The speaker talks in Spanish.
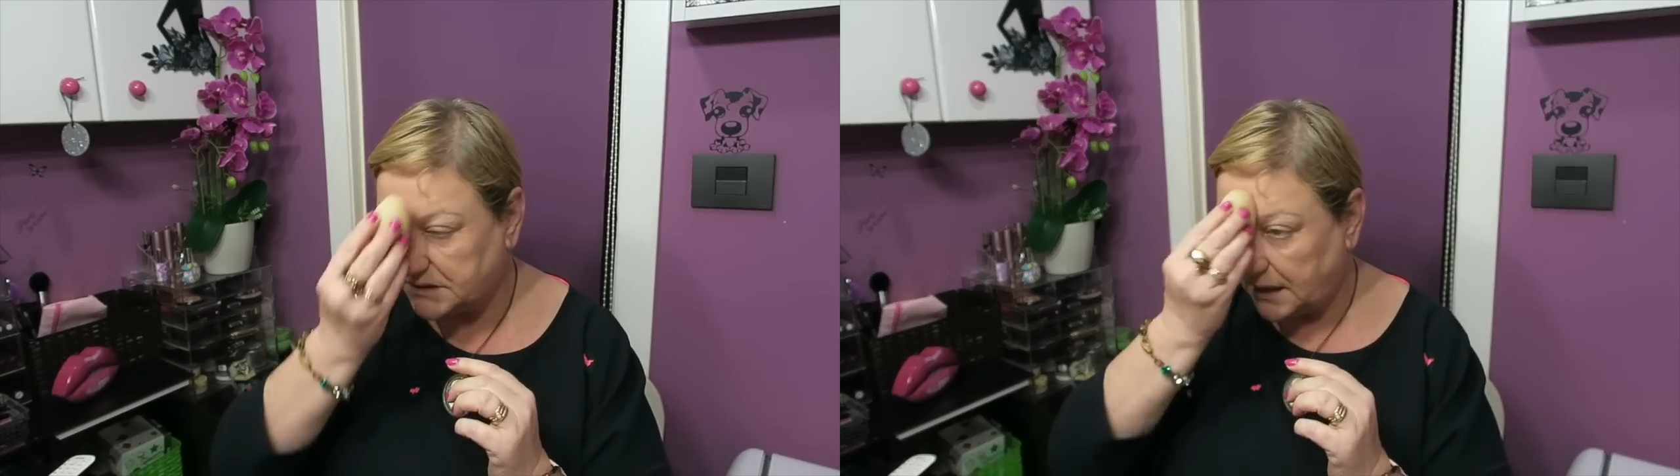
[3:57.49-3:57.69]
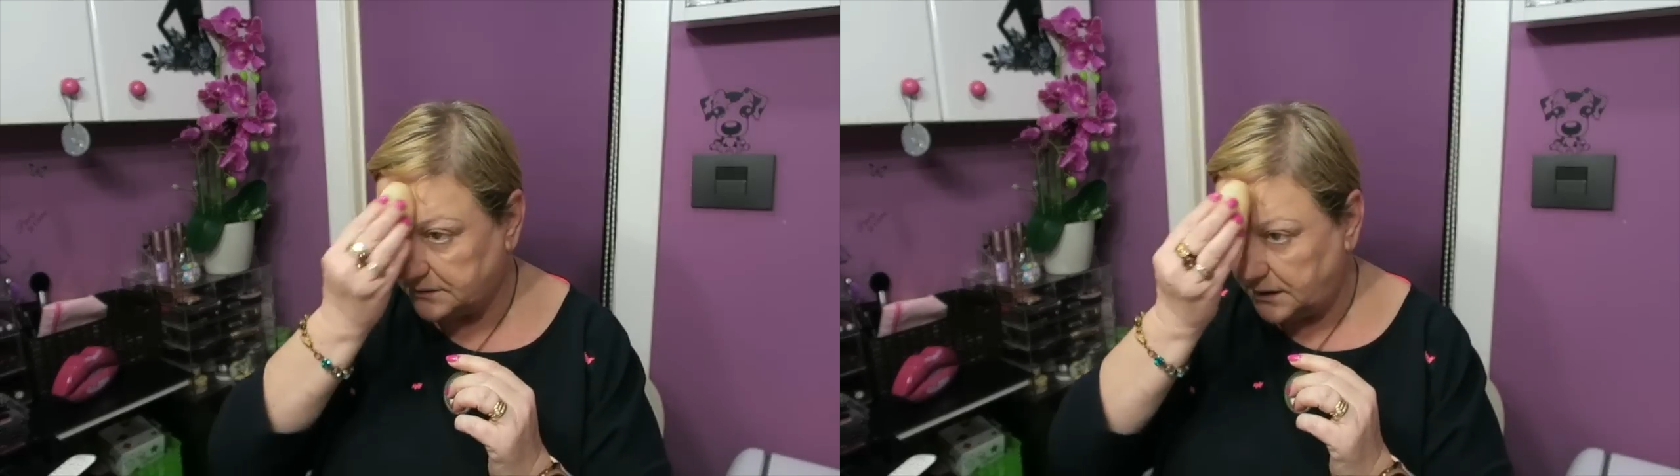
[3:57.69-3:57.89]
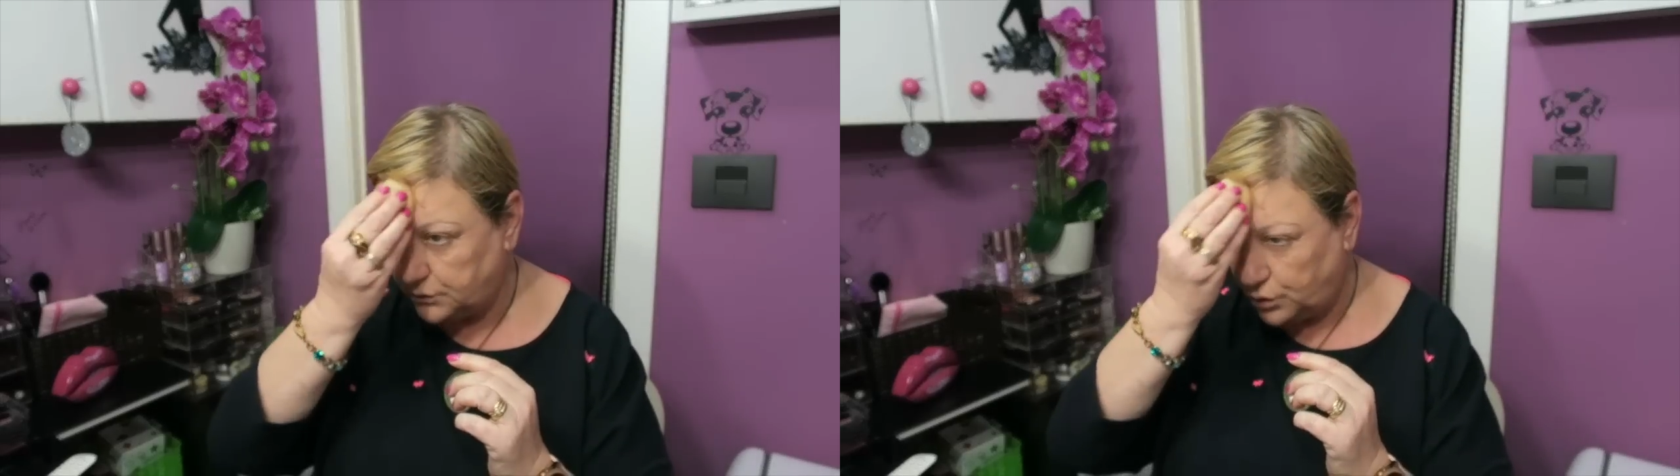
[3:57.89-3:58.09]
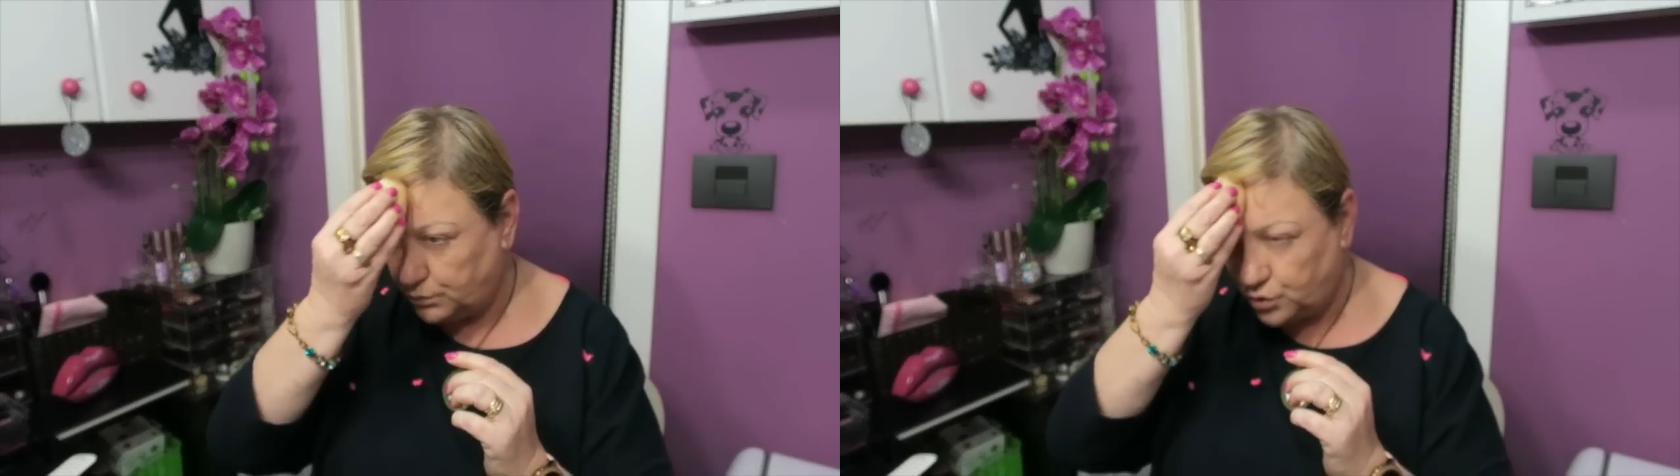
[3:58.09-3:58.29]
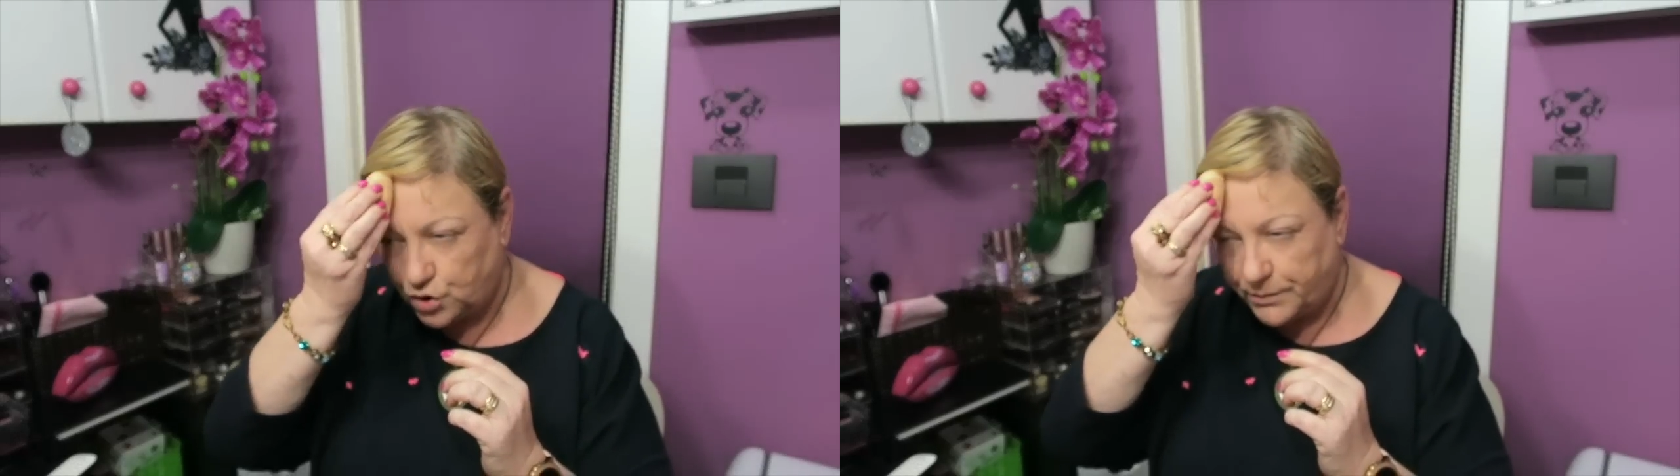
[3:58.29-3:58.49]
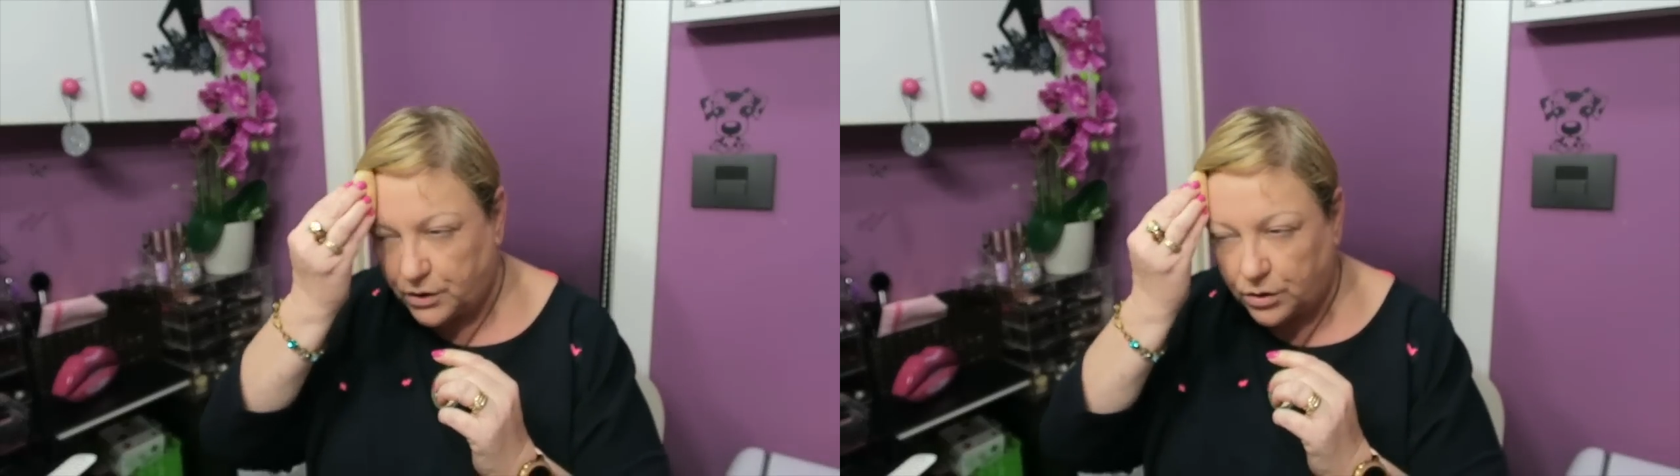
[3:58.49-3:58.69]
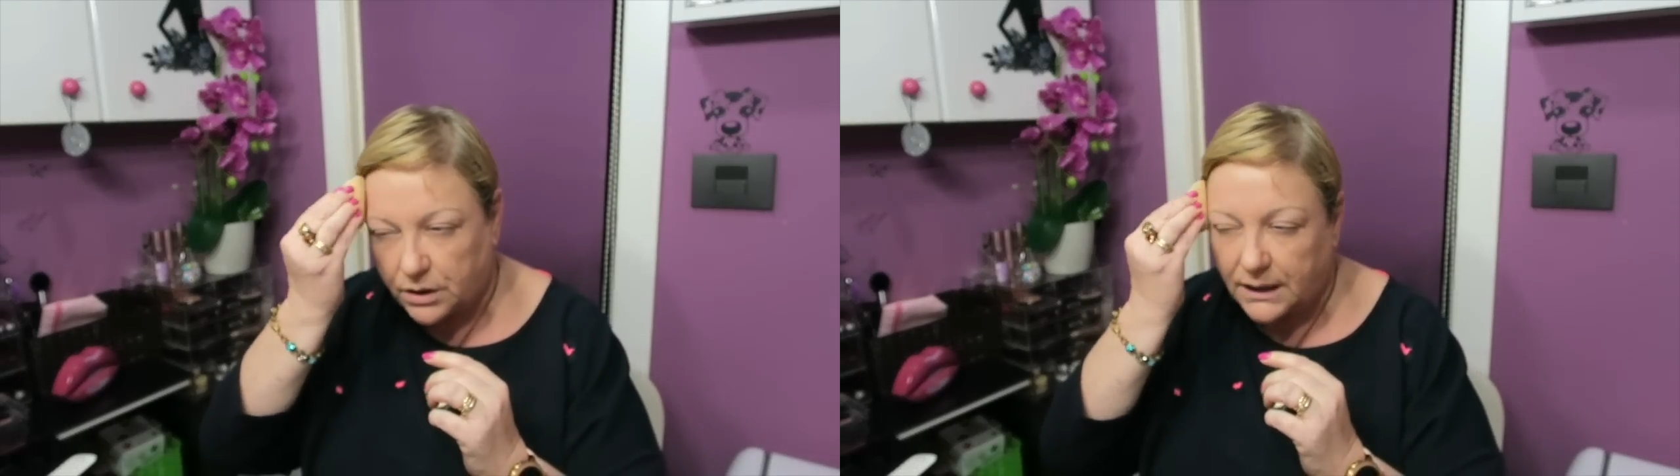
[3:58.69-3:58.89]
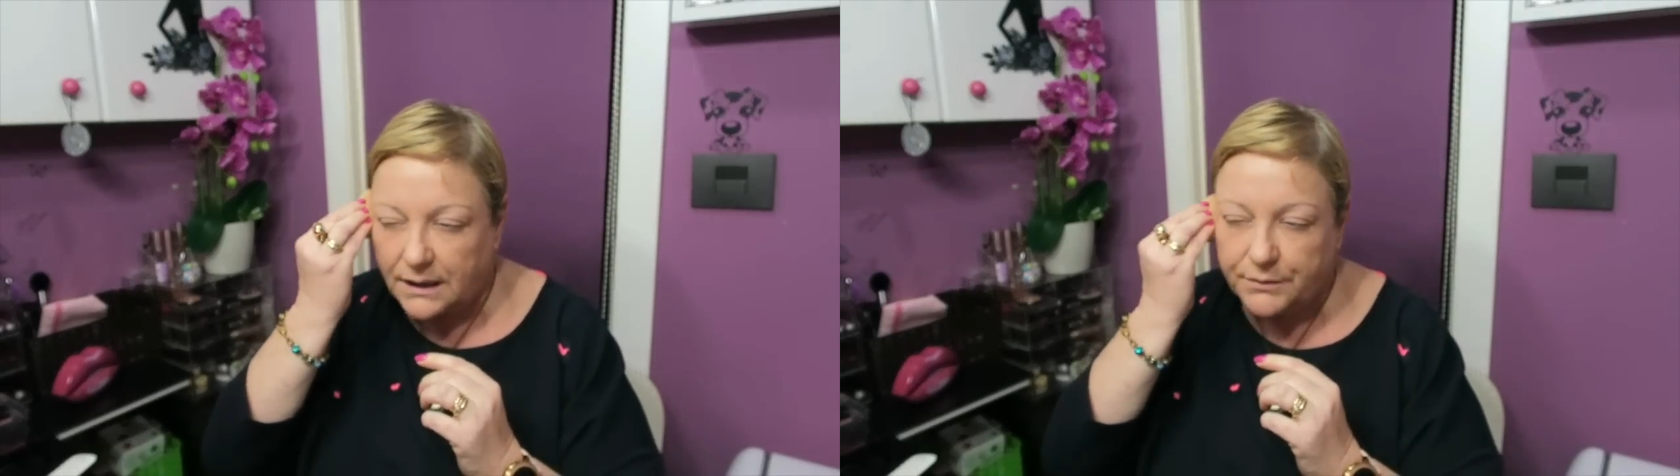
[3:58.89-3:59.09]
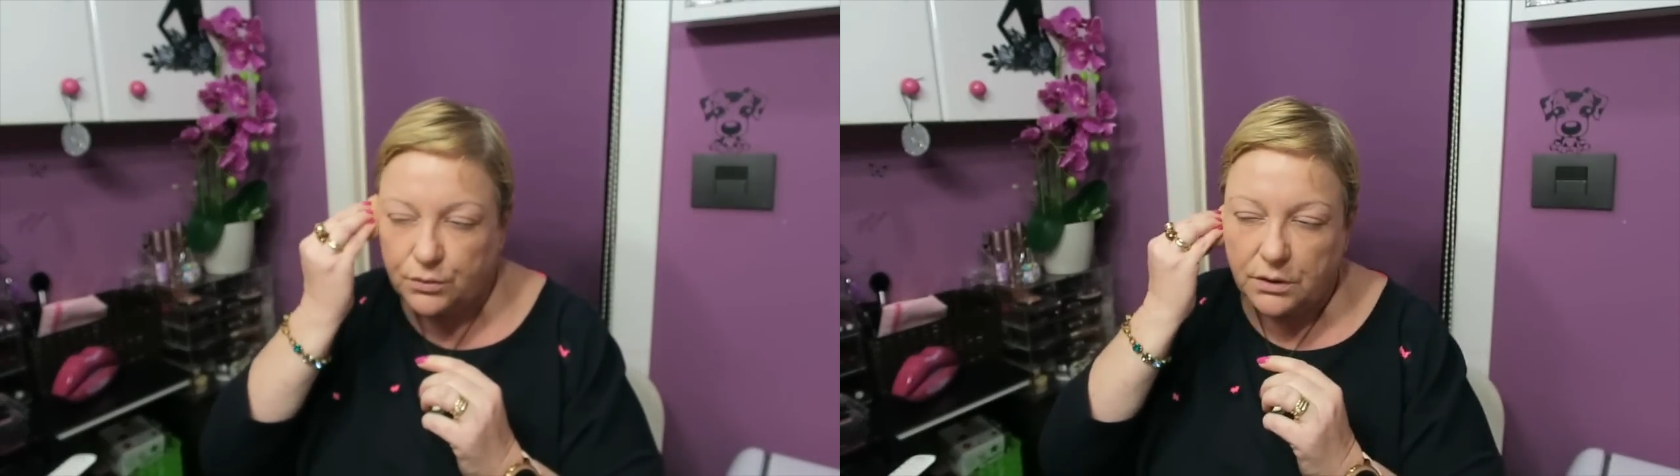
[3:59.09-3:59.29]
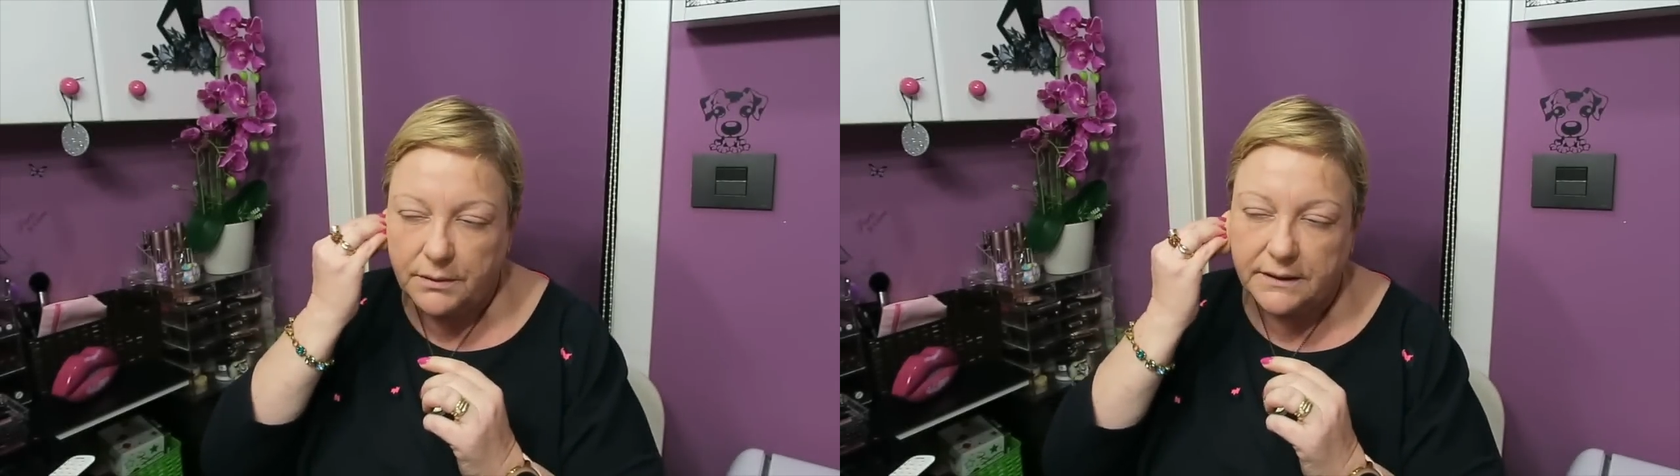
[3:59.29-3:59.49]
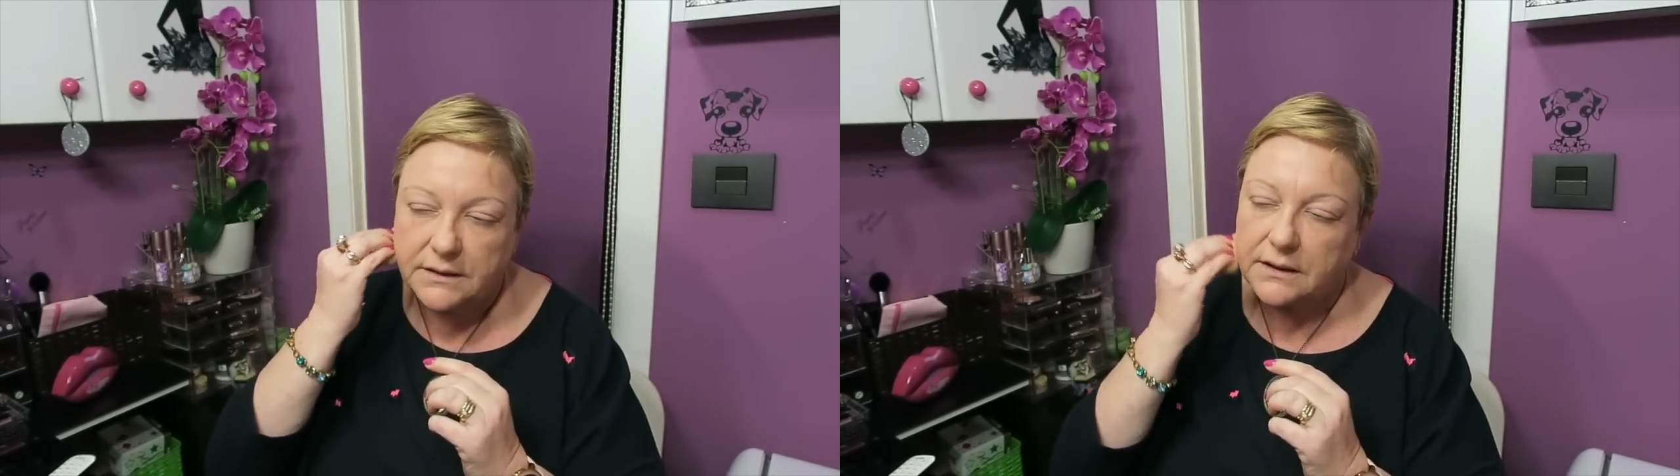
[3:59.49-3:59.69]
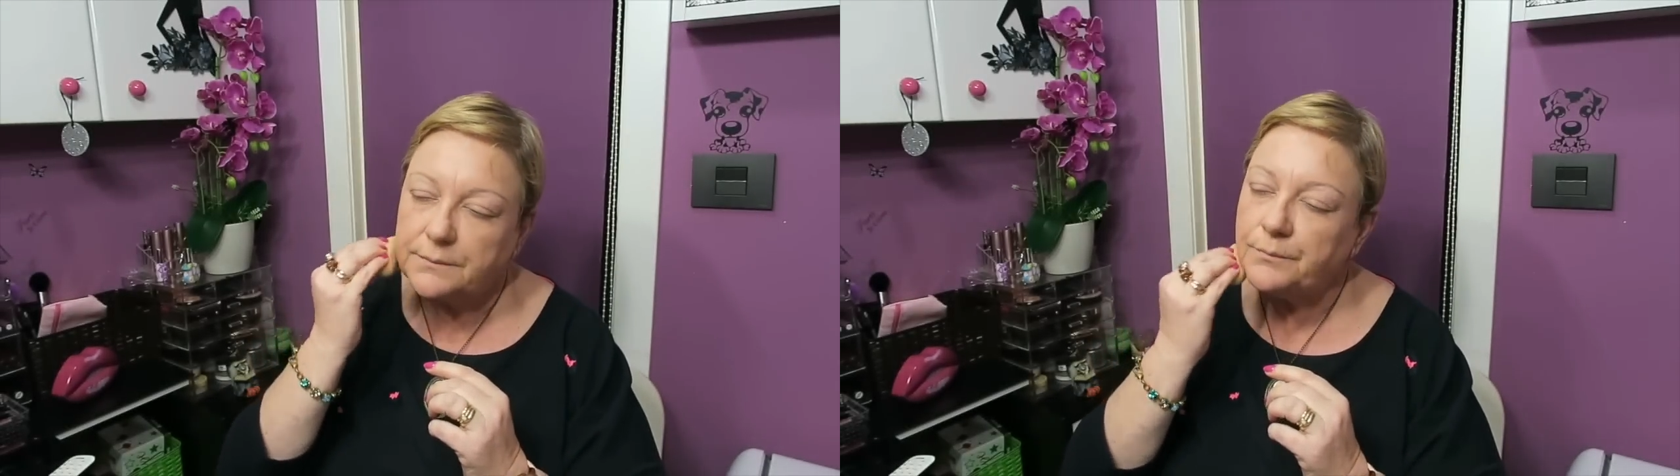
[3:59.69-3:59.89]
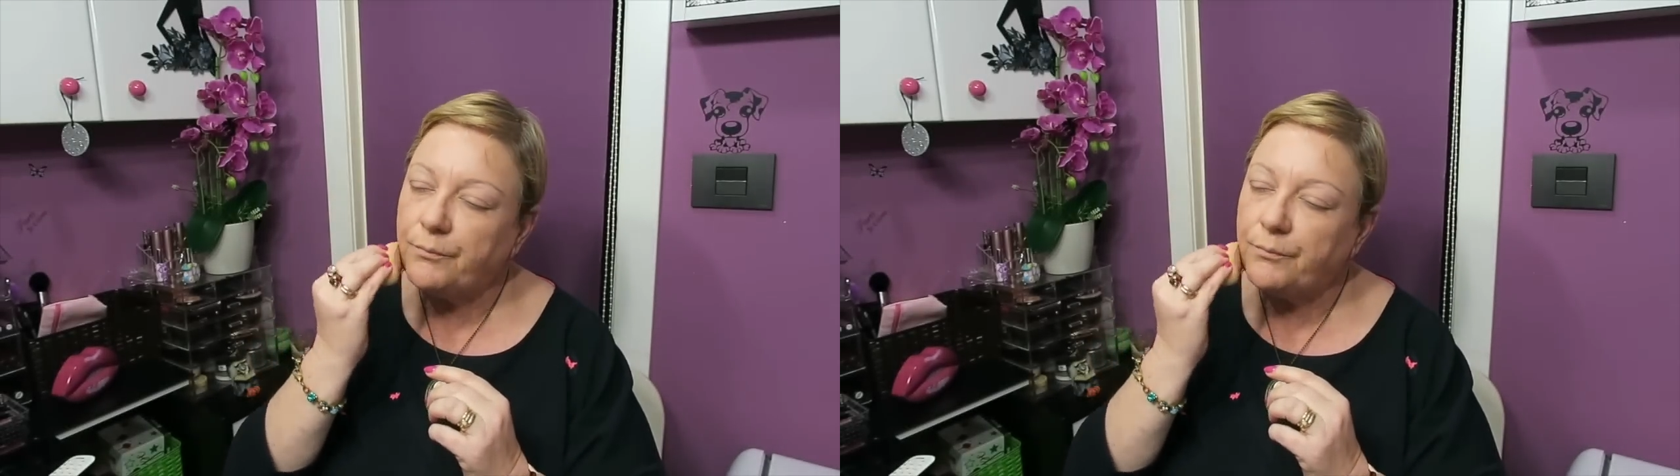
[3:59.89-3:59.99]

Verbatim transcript: están yendo mucho mejor que la Beauty Blender.